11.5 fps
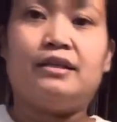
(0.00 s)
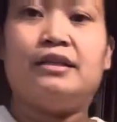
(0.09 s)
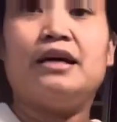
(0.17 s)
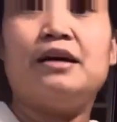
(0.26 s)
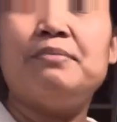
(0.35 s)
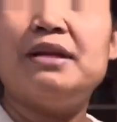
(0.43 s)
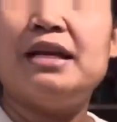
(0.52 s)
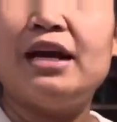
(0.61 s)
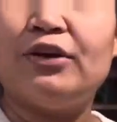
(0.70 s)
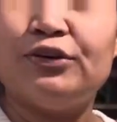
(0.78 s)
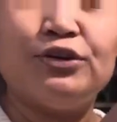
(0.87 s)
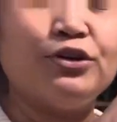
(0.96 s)
Nakabili
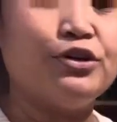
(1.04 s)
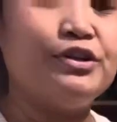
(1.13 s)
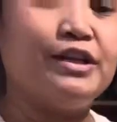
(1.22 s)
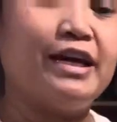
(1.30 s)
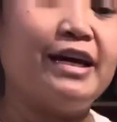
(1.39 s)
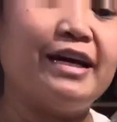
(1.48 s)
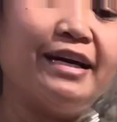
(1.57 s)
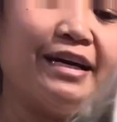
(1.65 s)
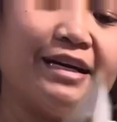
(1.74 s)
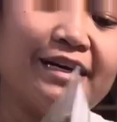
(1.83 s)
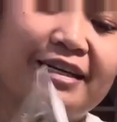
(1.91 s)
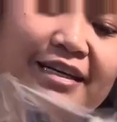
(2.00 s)
ako doon
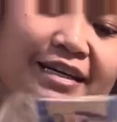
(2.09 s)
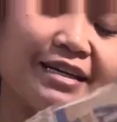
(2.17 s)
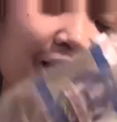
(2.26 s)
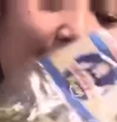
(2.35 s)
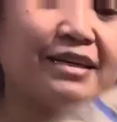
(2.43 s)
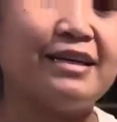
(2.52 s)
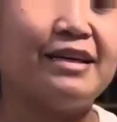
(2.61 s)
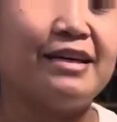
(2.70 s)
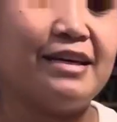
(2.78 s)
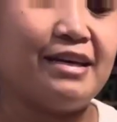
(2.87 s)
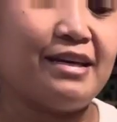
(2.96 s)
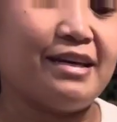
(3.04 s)
ng
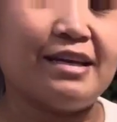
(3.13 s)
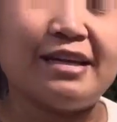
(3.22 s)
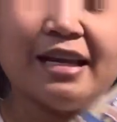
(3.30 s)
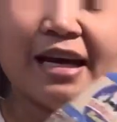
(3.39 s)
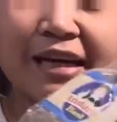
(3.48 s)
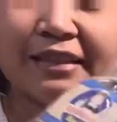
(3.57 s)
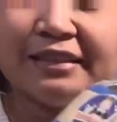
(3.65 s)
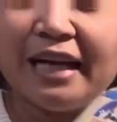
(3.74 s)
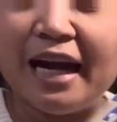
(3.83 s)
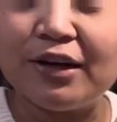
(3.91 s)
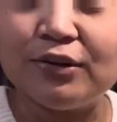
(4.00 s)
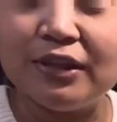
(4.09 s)
ng
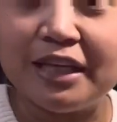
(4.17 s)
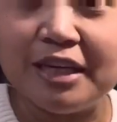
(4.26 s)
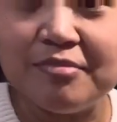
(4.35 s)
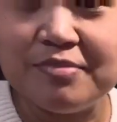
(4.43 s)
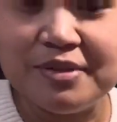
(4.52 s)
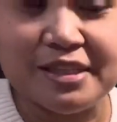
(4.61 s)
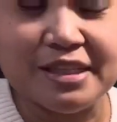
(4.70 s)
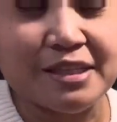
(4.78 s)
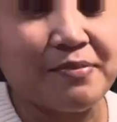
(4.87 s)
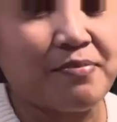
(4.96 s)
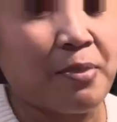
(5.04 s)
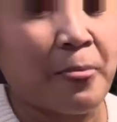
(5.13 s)
taro leaves.
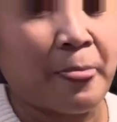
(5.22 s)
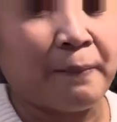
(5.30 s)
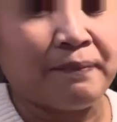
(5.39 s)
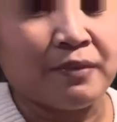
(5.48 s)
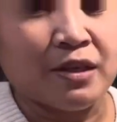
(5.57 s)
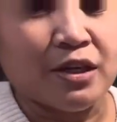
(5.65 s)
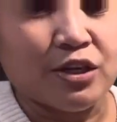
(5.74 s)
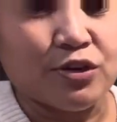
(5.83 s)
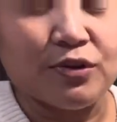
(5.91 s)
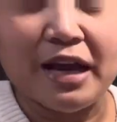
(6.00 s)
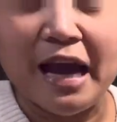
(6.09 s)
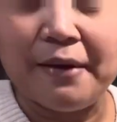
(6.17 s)

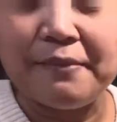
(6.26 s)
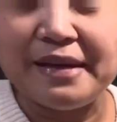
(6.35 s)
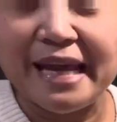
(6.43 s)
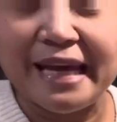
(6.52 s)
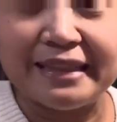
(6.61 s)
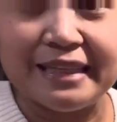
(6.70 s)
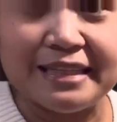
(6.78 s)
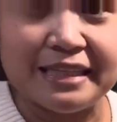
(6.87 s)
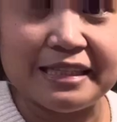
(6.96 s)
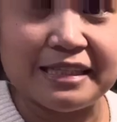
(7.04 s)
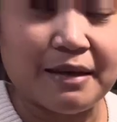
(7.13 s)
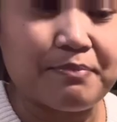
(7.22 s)
Yung gabi natin
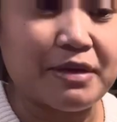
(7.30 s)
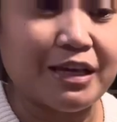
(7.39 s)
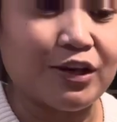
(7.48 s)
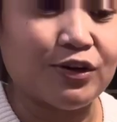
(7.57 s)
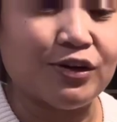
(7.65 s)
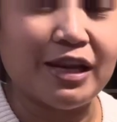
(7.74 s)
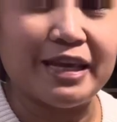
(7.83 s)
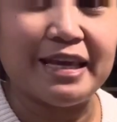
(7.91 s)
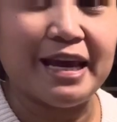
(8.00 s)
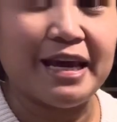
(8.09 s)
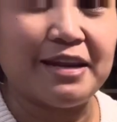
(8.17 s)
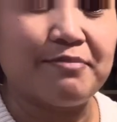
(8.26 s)
dyan sa Bicol,
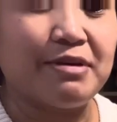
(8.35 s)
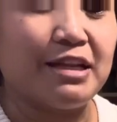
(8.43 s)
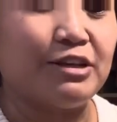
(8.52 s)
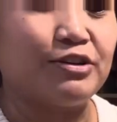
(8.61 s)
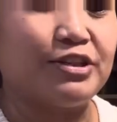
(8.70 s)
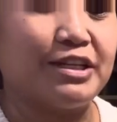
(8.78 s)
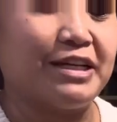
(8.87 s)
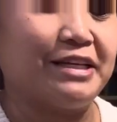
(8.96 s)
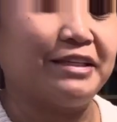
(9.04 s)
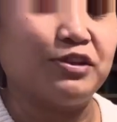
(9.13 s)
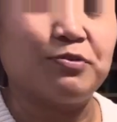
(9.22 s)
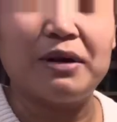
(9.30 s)
ayan, nabili ko siya.
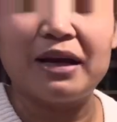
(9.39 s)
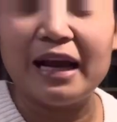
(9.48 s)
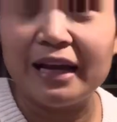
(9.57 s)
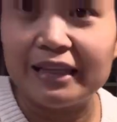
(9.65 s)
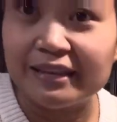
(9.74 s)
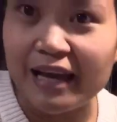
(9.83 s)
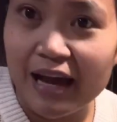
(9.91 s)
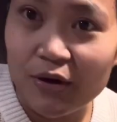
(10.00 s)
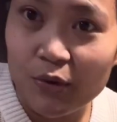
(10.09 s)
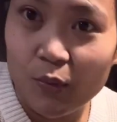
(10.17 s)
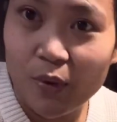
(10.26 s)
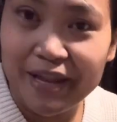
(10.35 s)
So, magagata
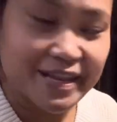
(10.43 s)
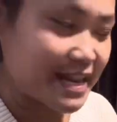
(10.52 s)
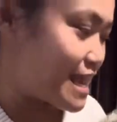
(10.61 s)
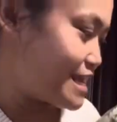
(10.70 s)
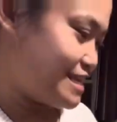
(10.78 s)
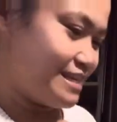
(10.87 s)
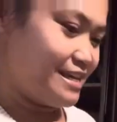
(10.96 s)
ako one day.